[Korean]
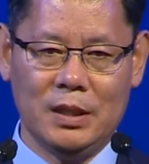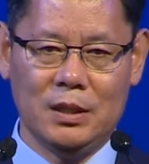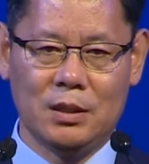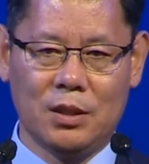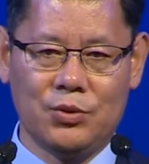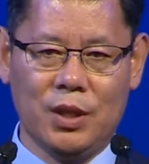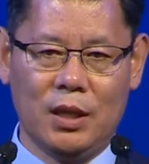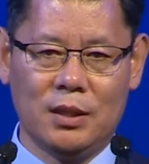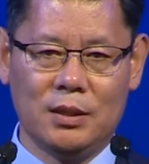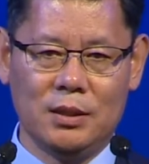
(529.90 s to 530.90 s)
더 중요한
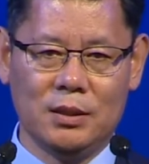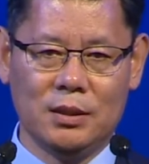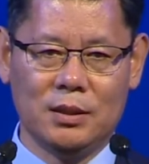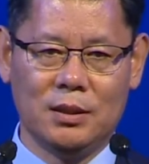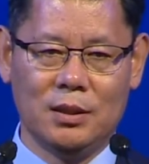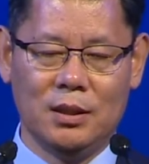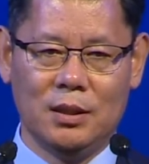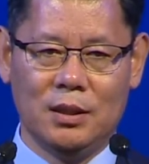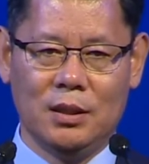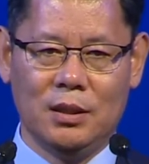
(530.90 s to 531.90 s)
것은
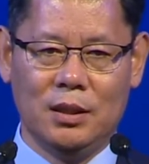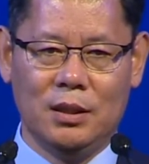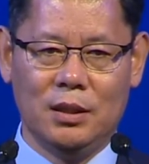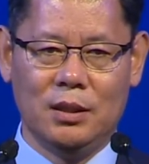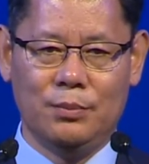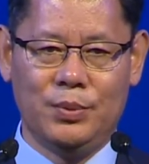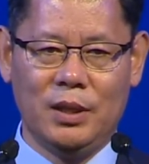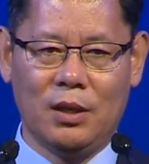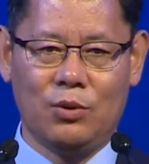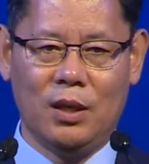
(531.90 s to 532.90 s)
이
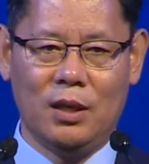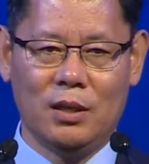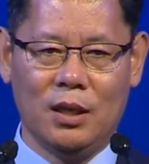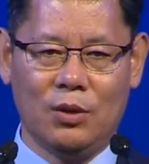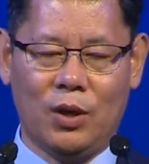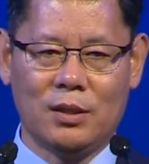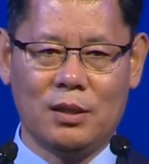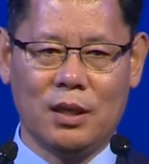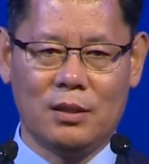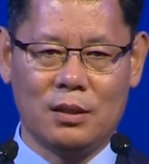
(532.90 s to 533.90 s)
비핵화의
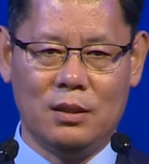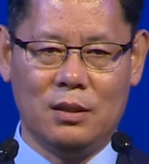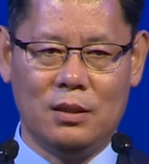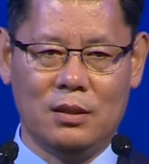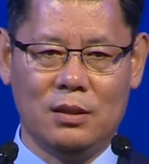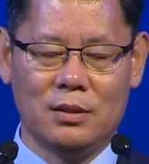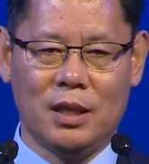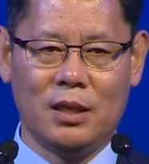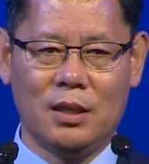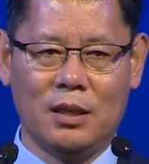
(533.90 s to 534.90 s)
과정에서
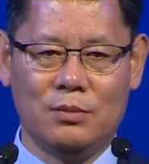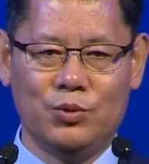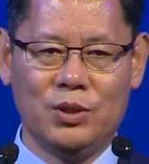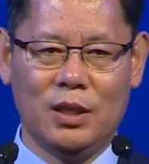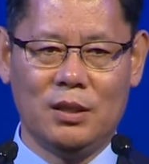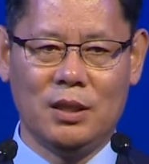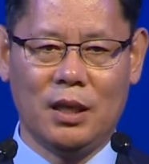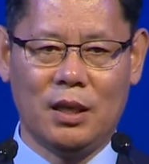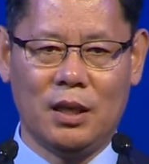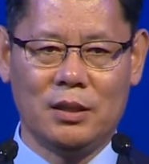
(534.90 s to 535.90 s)
제기되는 문제들을
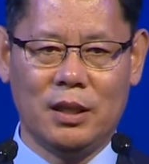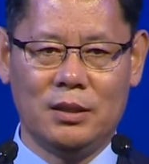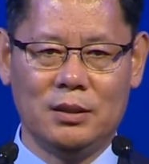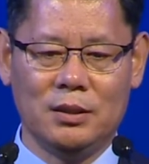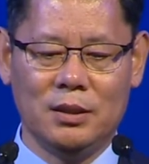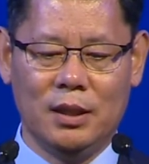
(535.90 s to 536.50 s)
해결하는 데는